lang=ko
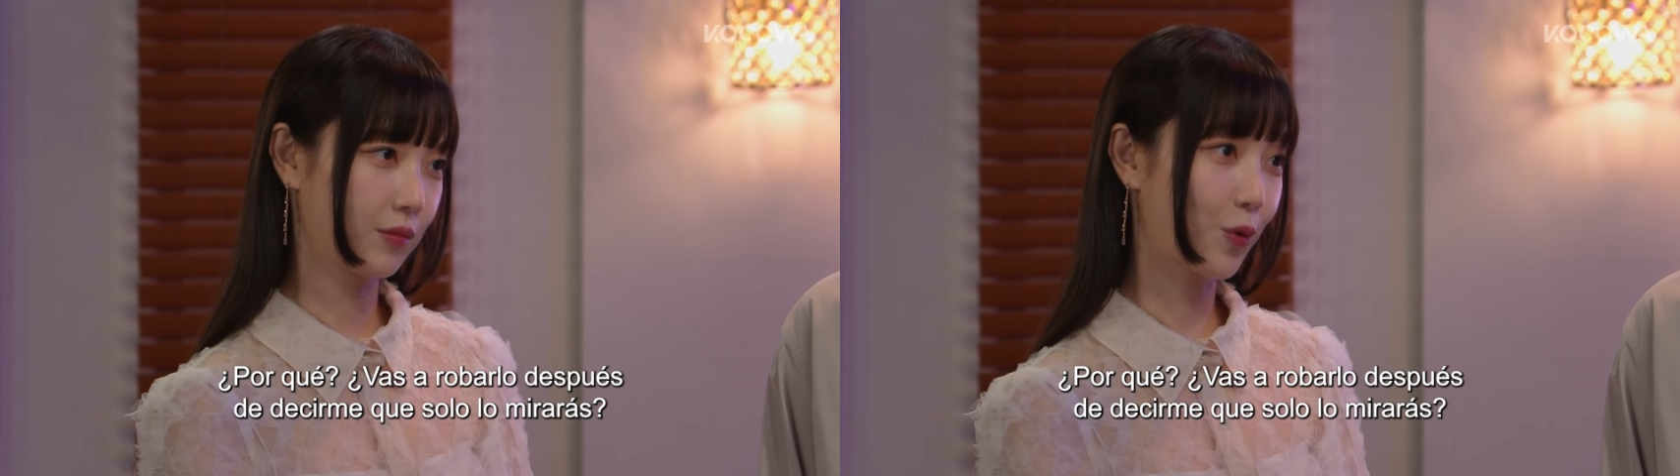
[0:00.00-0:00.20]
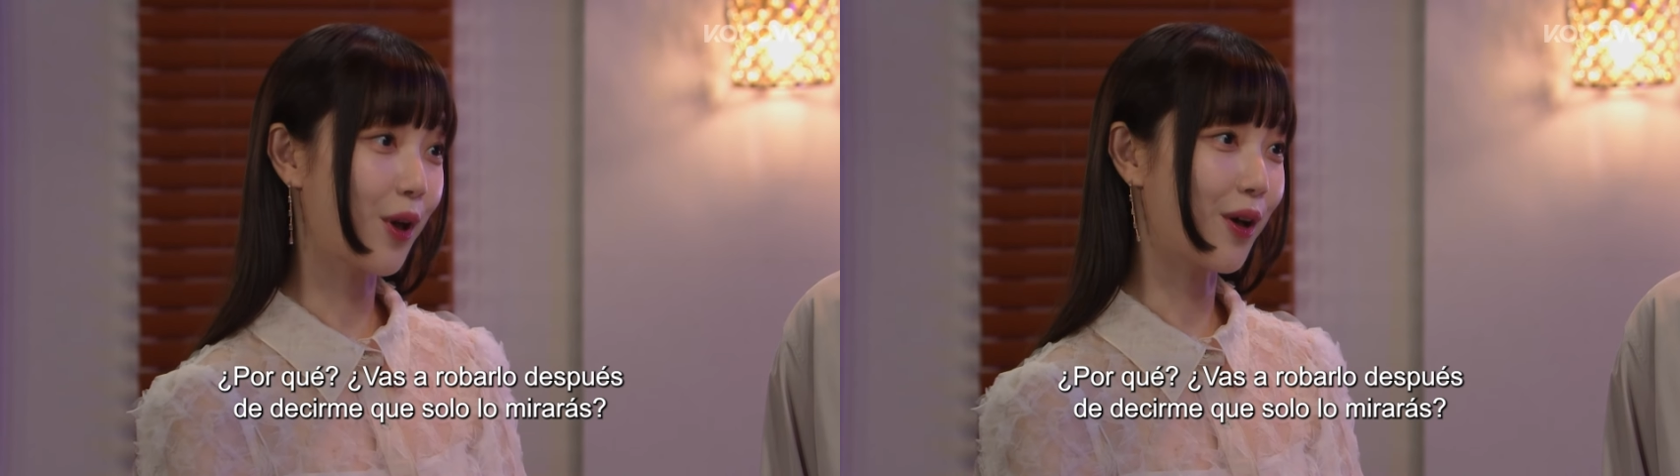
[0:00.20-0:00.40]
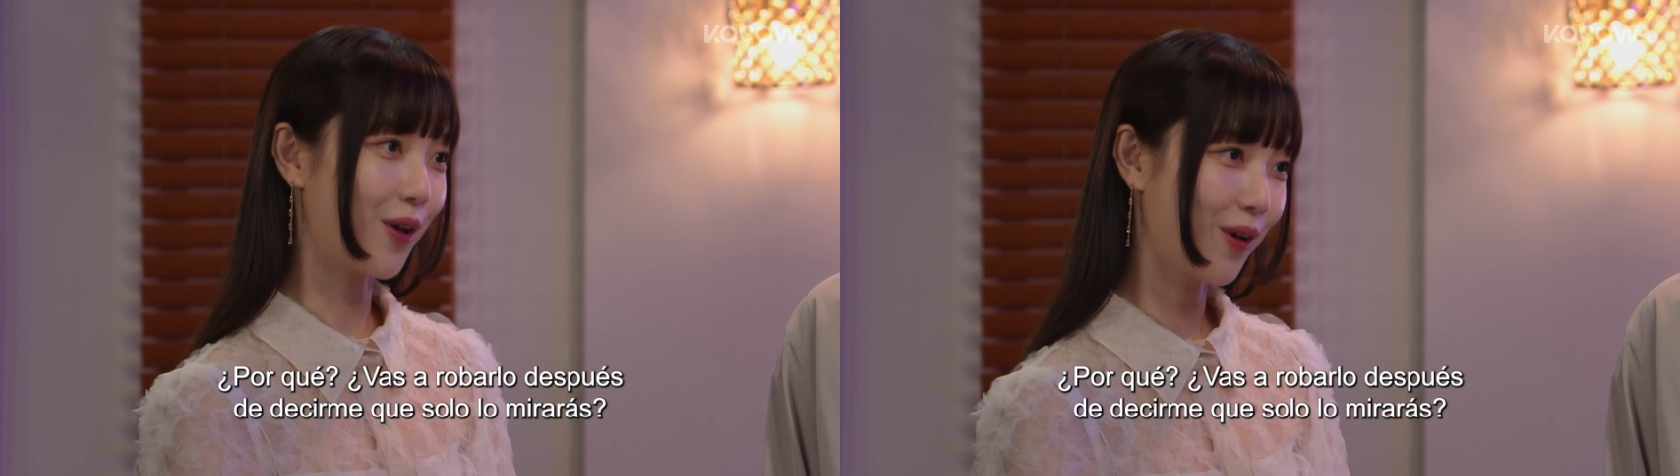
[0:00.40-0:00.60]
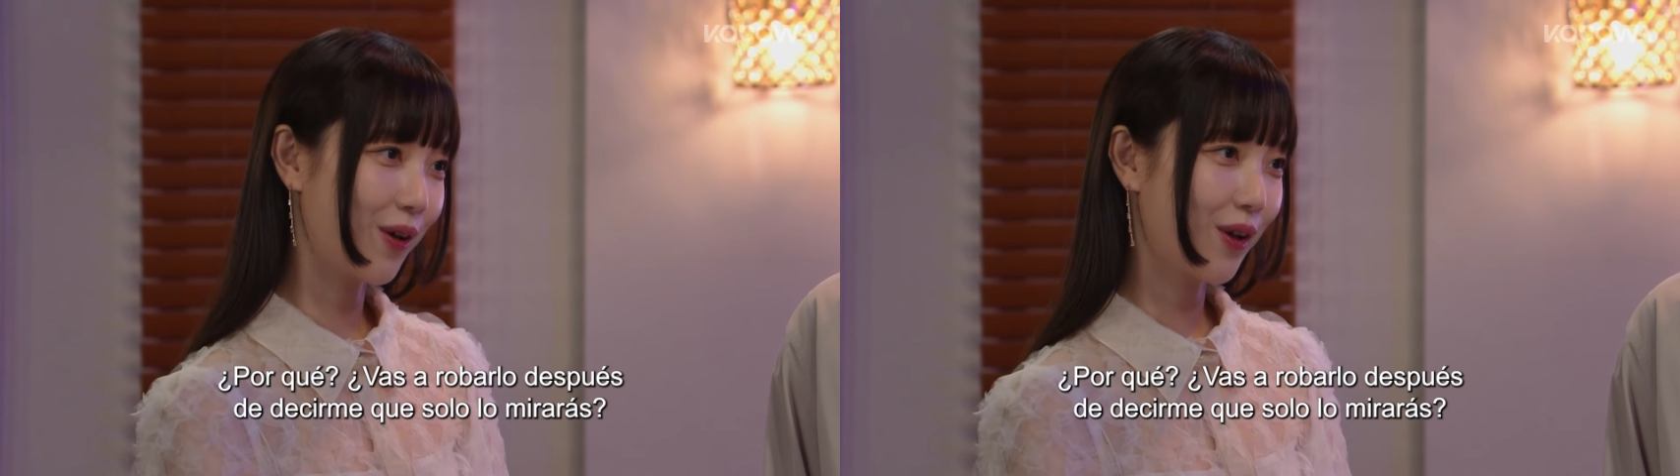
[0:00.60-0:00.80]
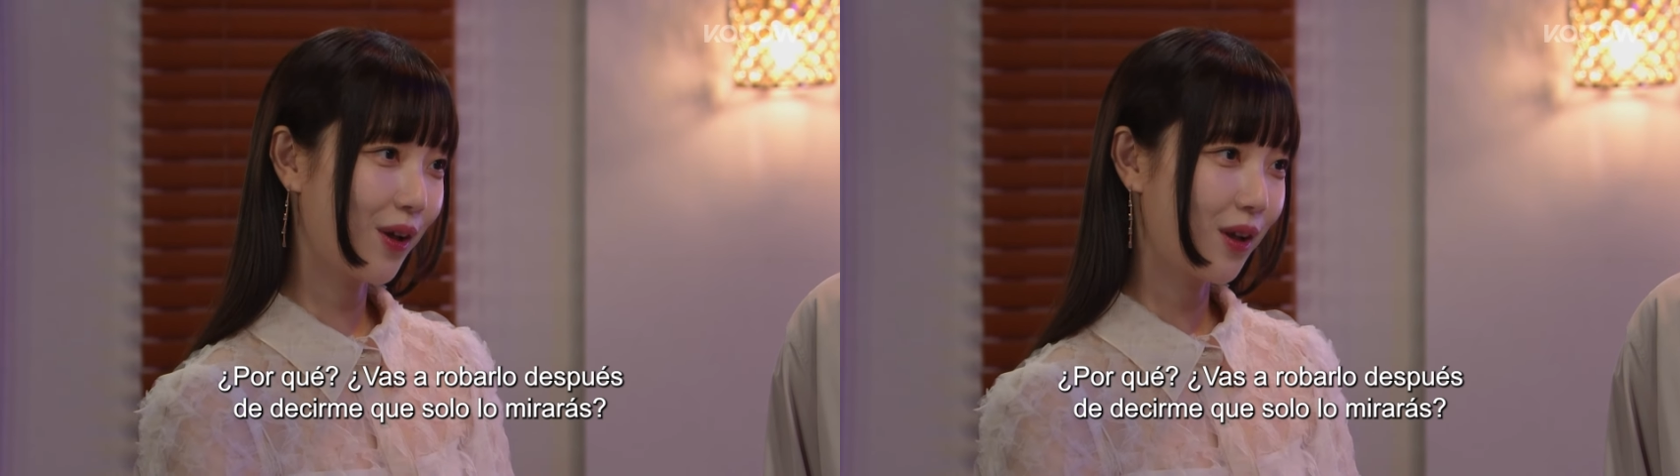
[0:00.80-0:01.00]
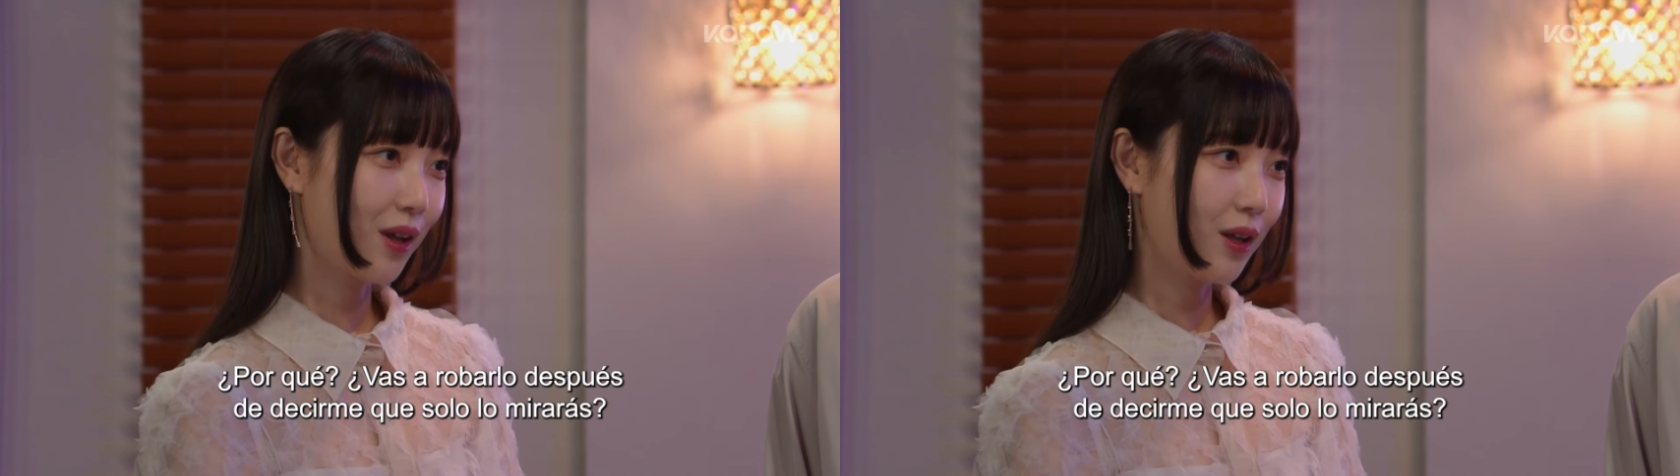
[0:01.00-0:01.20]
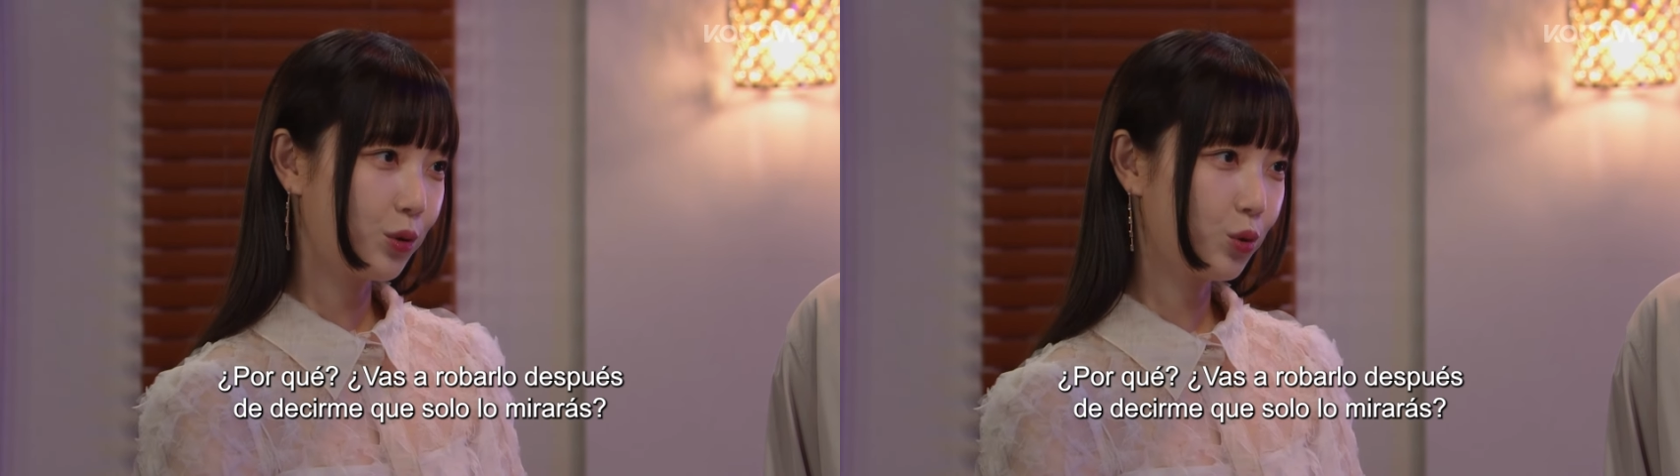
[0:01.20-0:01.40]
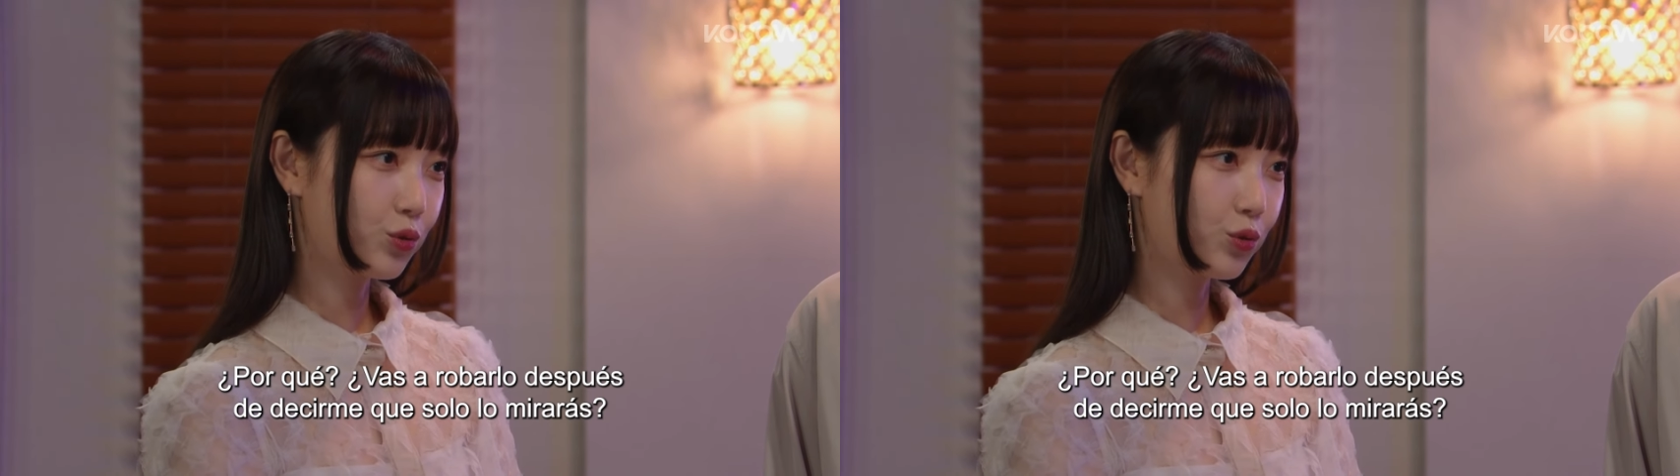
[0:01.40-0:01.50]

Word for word: 왜요? 또